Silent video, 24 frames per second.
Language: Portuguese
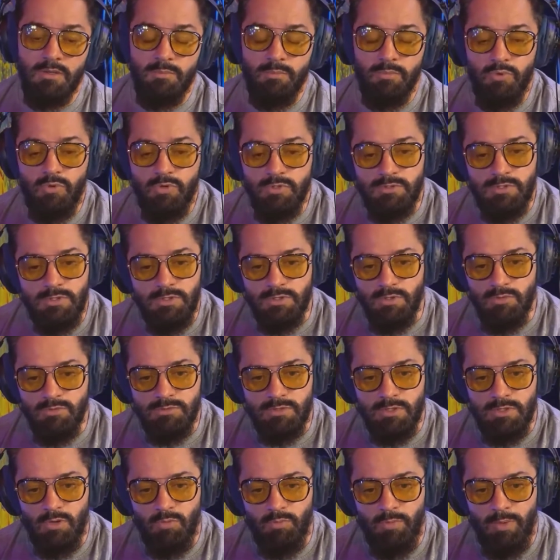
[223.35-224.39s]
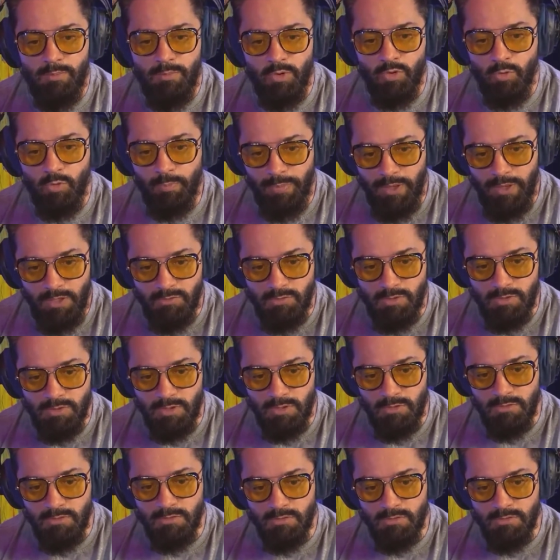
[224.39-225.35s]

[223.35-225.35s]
Putz, então você não mamou no peito, então?